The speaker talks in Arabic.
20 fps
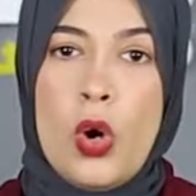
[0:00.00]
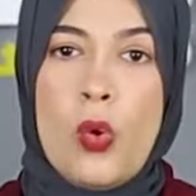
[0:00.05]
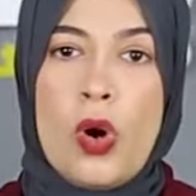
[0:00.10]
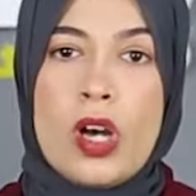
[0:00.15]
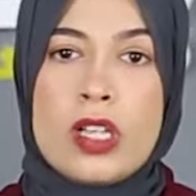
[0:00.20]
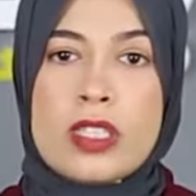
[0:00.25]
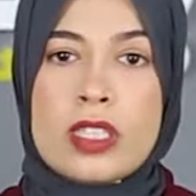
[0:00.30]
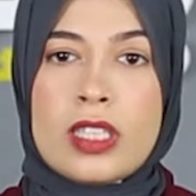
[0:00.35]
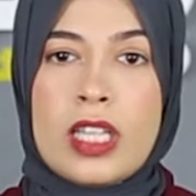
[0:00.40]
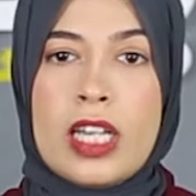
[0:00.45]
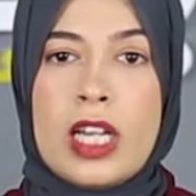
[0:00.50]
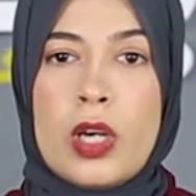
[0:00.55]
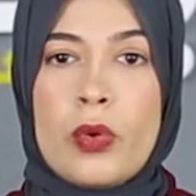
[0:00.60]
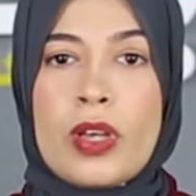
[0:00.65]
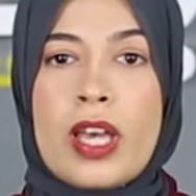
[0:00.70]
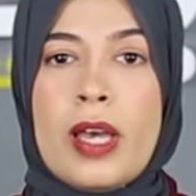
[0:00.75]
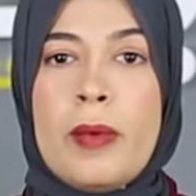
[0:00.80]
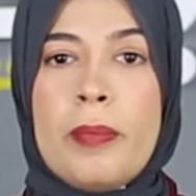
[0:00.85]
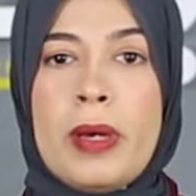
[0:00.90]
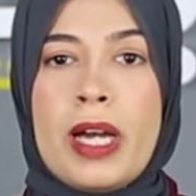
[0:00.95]
وخاصة لو
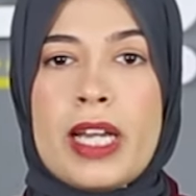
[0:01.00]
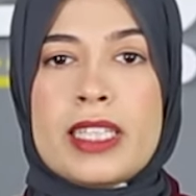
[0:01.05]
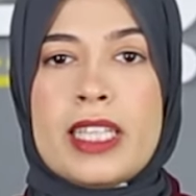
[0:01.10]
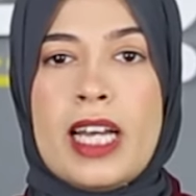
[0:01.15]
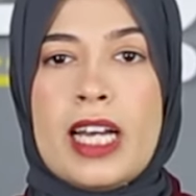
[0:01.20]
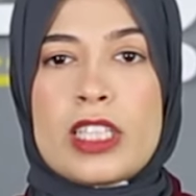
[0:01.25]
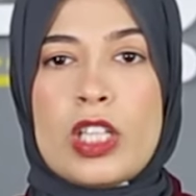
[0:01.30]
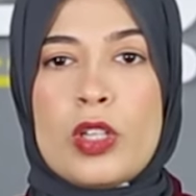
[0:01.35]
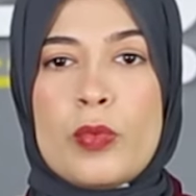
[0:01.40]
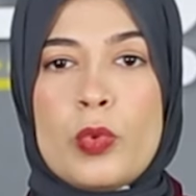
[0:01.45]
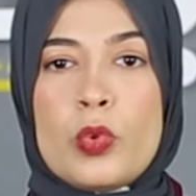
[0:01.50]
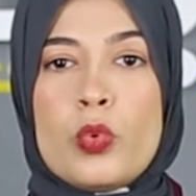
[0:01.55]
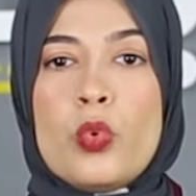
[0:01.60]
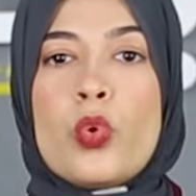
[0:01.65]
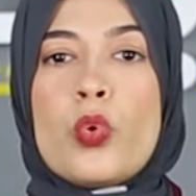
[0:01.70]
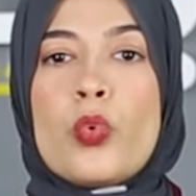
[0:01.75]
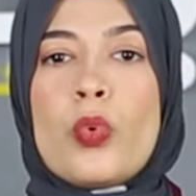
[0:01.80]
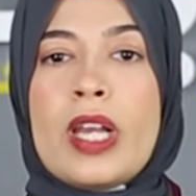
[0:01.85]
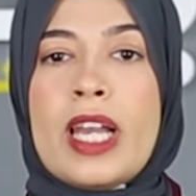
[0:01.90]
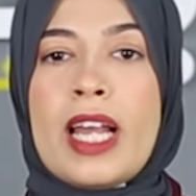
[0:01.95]
كان بعيد عن
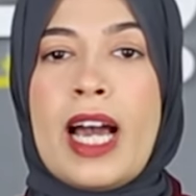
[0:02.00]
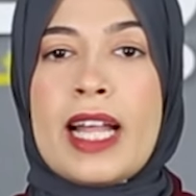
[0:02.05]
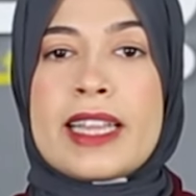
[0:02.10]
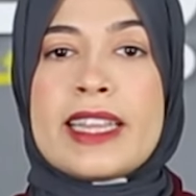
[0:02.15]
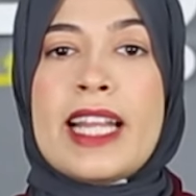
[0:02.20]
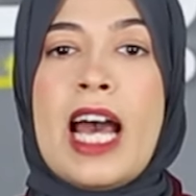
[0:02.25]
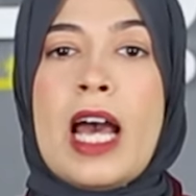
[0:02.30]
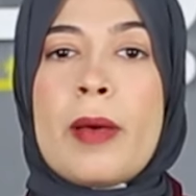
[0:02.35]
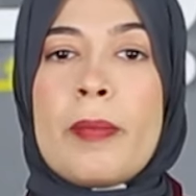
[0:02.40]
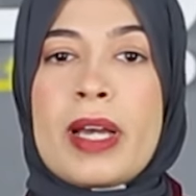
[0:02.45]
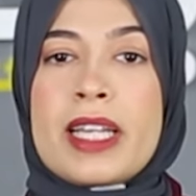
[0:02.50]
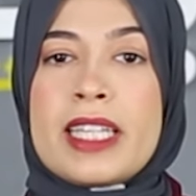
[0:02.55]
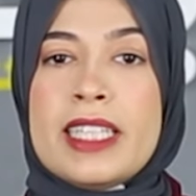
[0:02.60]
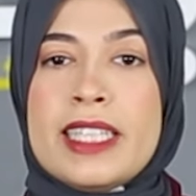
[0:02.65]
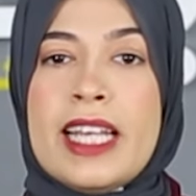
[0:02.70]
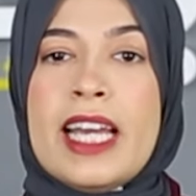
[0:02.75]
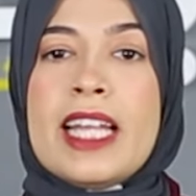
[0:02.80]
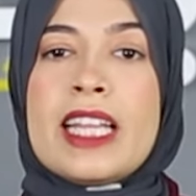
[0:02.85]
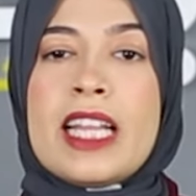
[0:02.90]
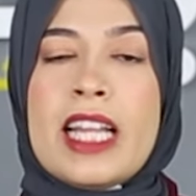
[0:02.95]
البنوك واللي عندها
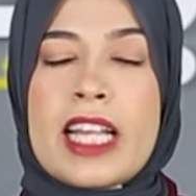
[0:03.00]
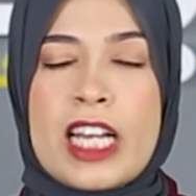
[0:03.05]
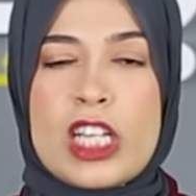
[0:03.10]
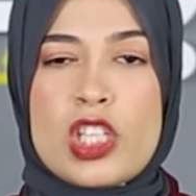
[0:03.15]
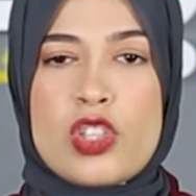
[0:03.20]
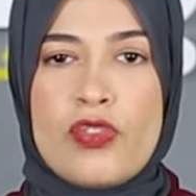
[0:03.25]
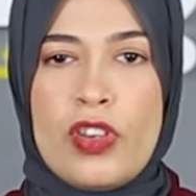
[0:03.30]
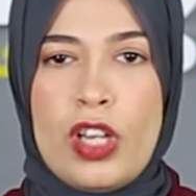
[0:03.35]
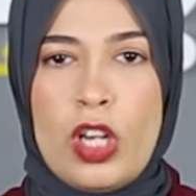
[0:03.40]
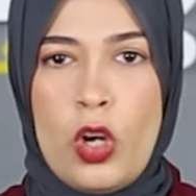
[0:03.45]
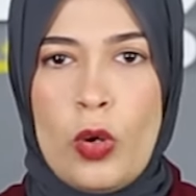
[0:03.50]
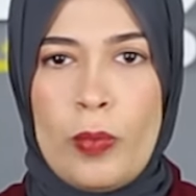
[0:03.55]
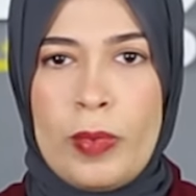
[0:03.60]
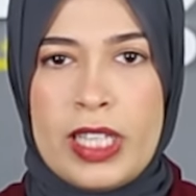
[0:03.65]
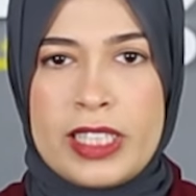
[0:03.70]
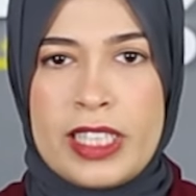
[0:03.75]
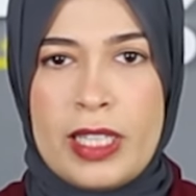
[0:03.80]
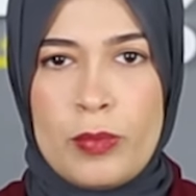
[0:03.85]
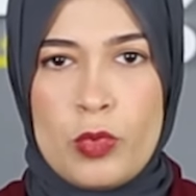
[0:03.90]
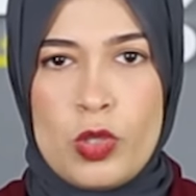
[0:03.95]
ماكينات لكشف
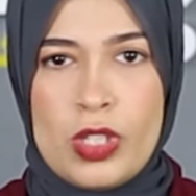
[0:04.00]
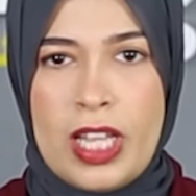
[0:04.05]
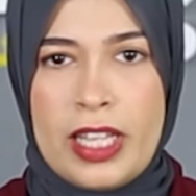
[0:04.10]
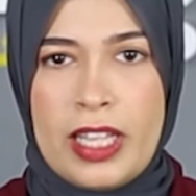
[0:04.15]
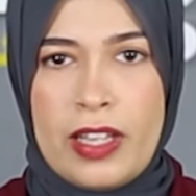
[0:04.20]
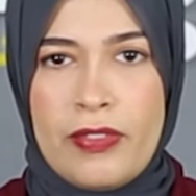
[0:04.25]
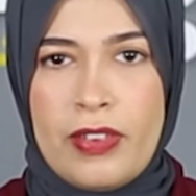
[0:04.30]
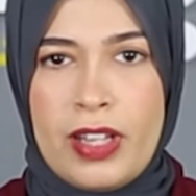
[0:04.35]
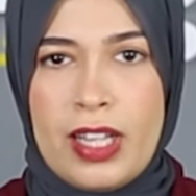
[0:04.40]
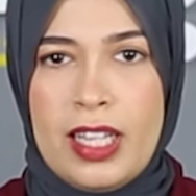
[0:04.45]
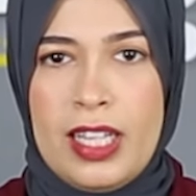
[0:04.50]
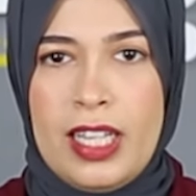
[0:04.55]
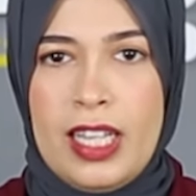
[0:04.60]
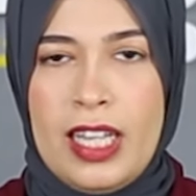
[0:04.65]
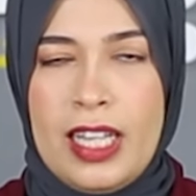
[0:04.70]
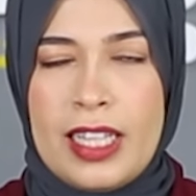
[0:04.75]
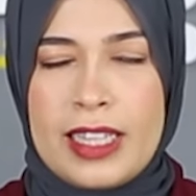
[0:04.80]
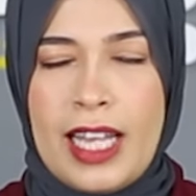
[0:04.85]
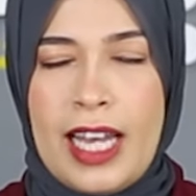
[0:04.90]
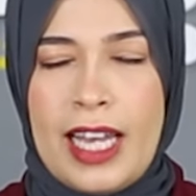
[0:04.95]
العملات المزيفة
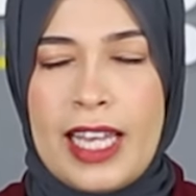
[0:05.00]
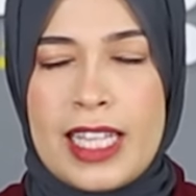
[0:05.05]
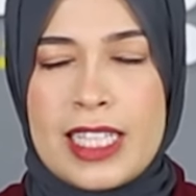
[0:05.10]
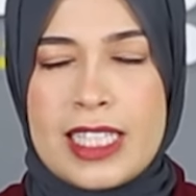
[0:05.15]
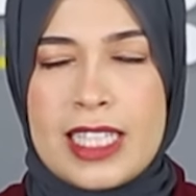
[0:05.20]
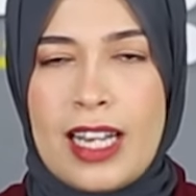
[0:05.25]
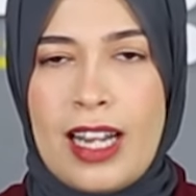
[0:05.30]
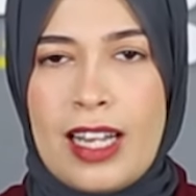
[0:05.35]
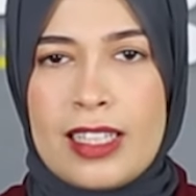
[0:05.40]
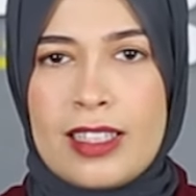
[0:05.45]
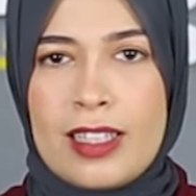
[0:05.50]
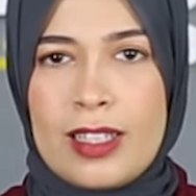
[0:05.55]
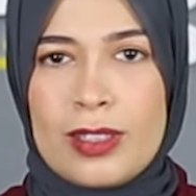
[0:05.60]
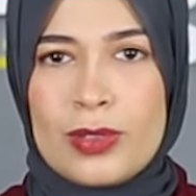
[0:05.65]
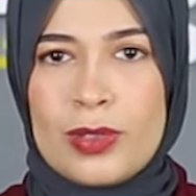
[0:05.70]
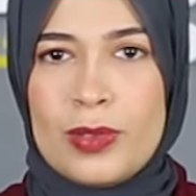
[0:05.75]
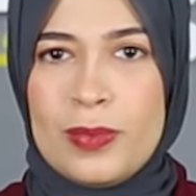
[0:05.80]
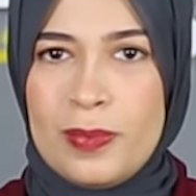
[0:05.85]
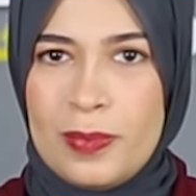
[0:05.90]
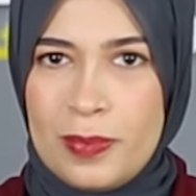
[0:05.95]
تحياتي
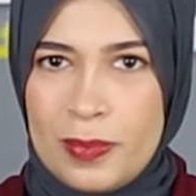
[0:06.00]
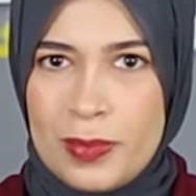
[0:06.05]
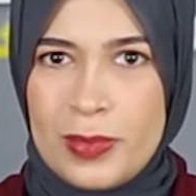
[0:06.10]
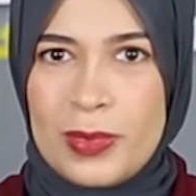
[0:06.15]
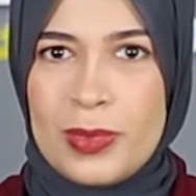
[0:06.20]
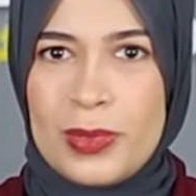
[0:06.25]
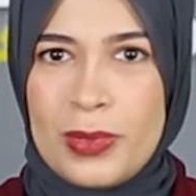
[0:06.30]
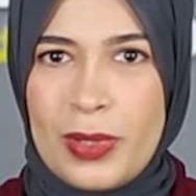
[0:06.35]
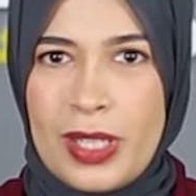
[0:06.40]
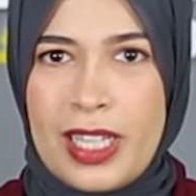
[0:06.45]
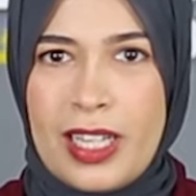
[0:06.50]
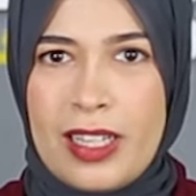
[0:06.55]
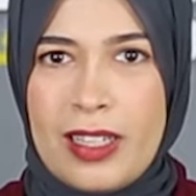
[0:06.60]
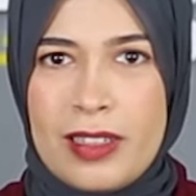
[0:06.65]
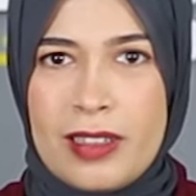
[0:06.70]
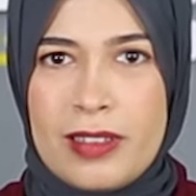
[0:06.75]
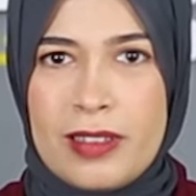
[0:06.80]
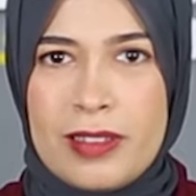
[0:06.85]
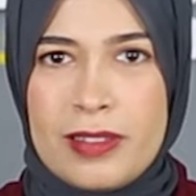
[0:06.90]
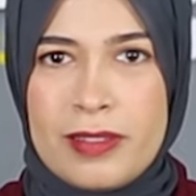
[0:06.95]
لحضراتكم وإلى
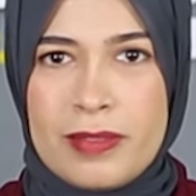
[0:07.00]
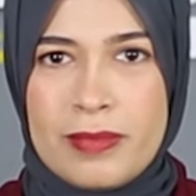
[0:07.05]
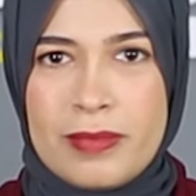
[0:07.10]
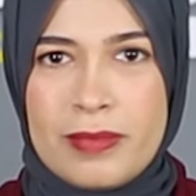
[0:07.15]
اللقاء